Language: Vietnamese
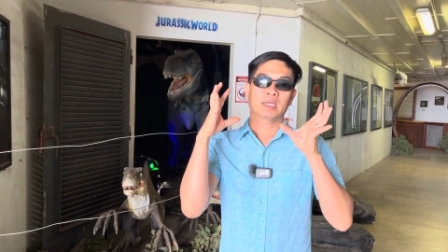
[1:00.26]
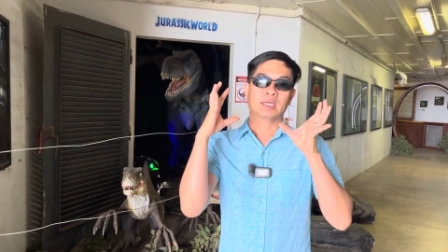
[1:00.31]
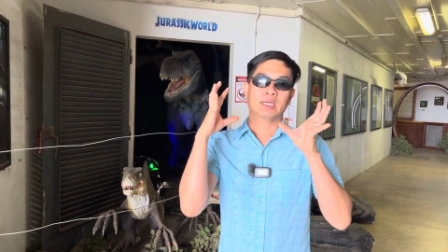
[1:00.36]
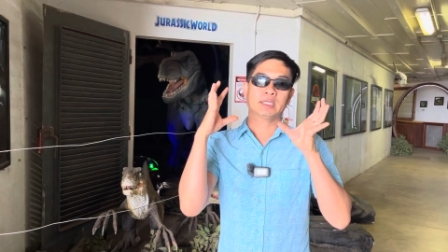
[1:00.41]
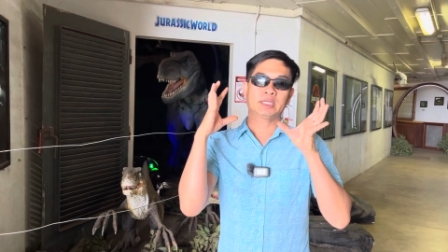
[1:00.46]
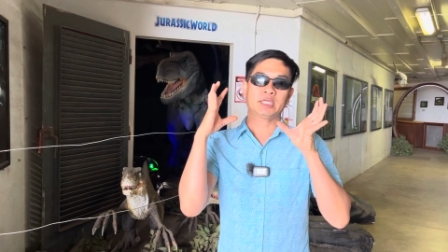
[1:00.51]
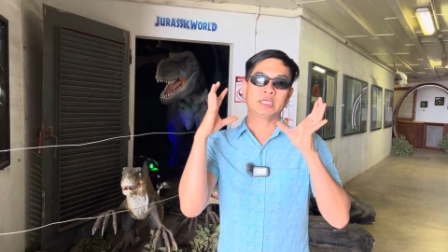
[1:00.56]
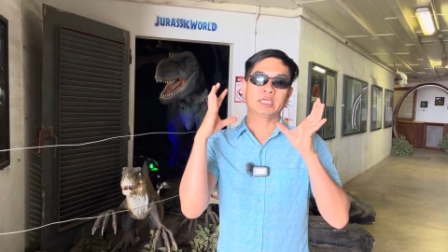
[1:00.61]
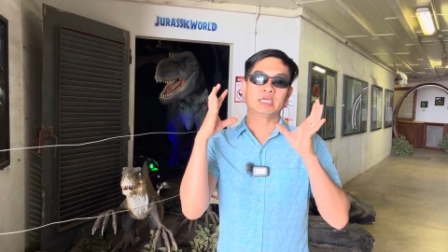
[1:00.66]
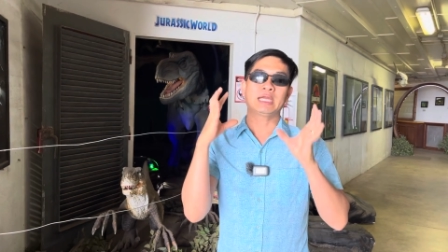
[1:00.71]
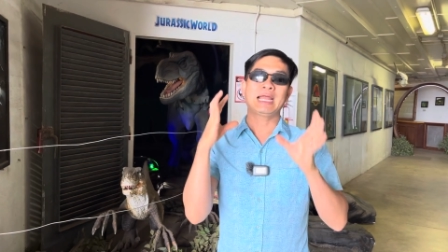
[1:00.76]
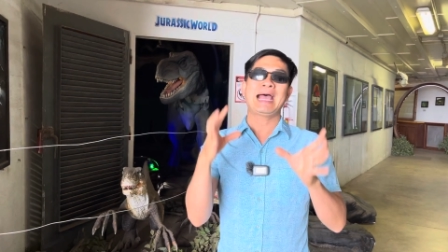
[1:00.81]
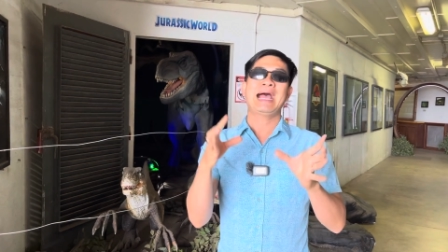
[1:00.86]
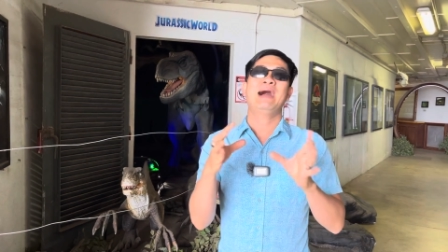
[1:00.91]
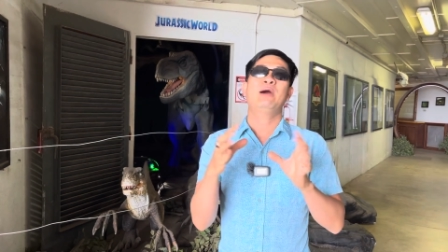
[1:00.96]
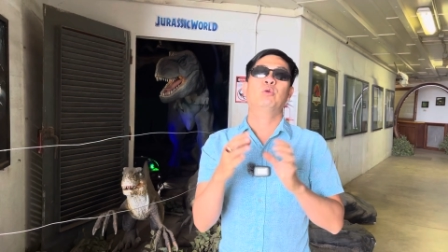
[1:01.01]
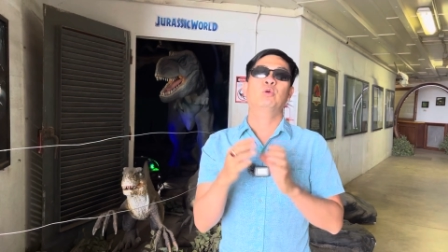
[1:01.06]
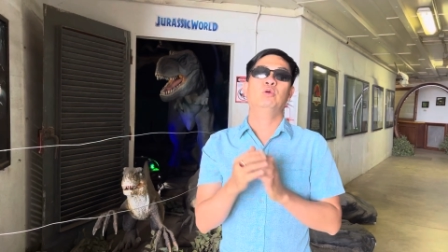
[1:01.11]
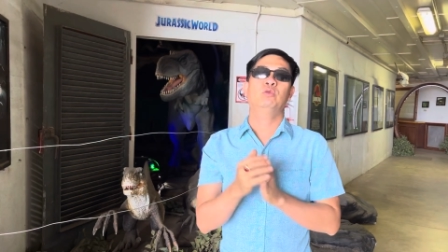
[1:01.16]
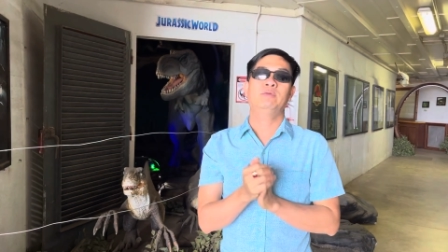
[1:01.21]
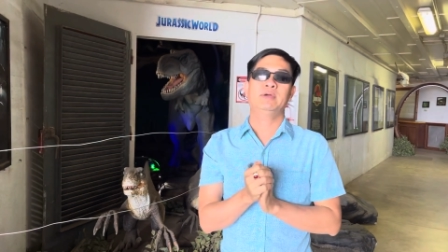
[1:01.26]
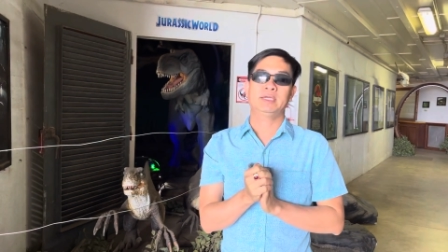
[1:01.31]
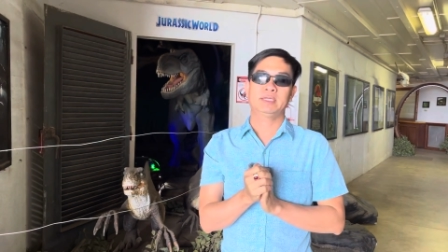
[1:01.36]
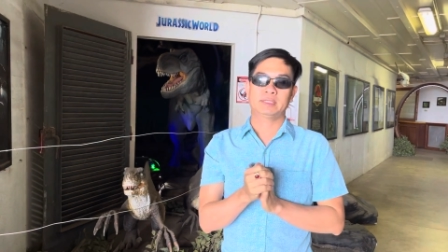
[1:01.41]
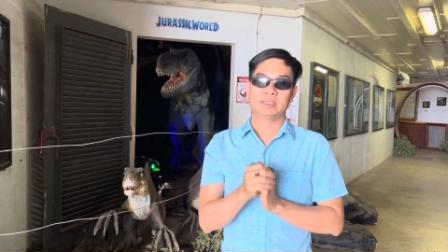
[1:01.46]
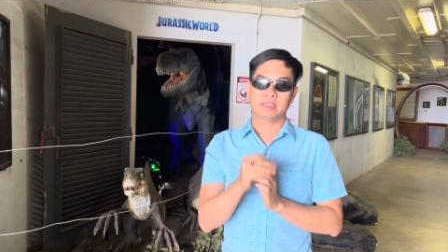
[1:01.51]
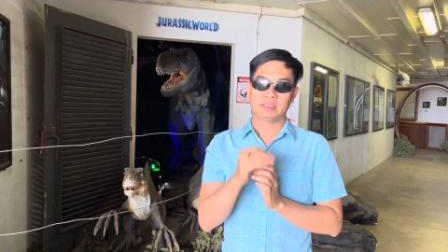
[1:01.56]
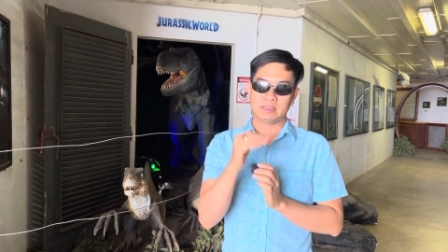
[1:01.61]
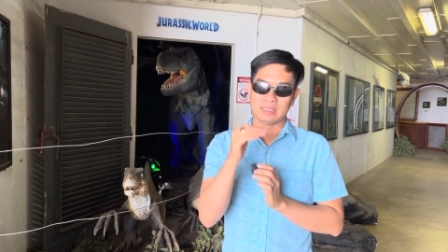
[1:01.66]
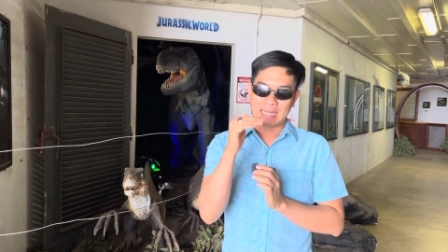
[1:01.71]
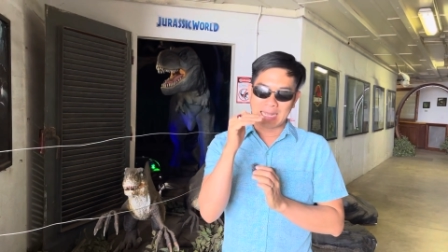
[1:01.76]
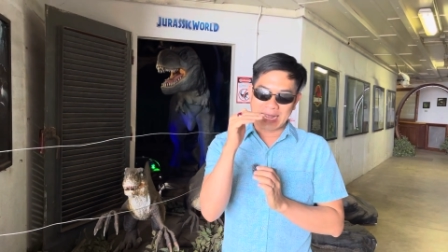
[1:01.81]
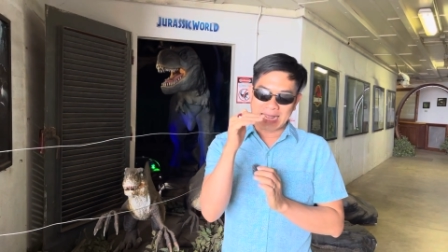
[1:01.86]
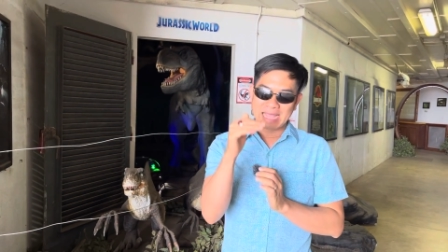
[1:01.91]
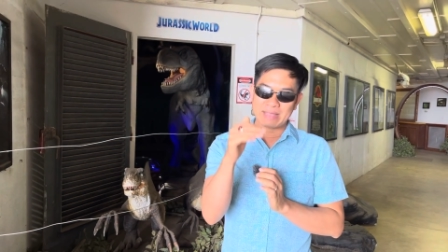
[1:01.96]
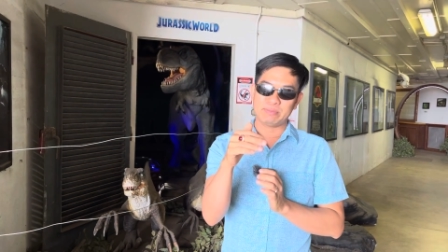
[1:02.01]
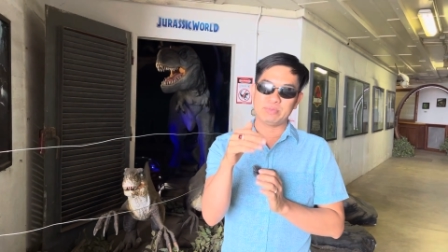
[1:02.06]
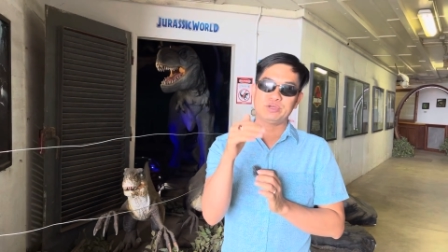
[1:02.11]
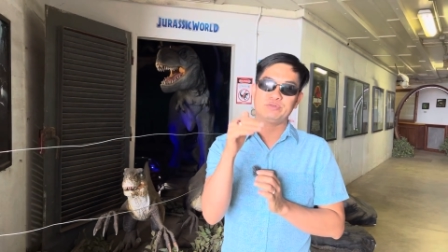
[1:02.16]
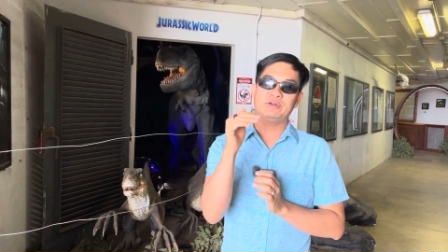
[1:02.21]
cái tiền đào của quý vị từ
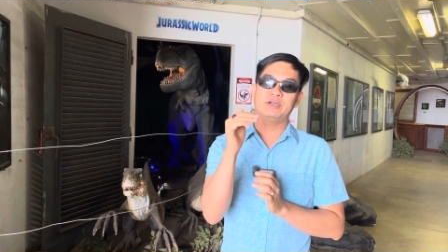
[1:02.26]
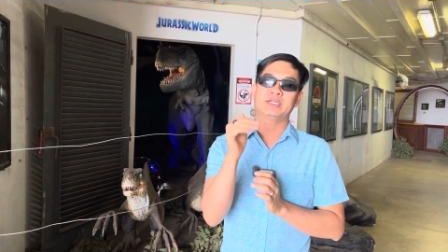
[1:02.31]
20%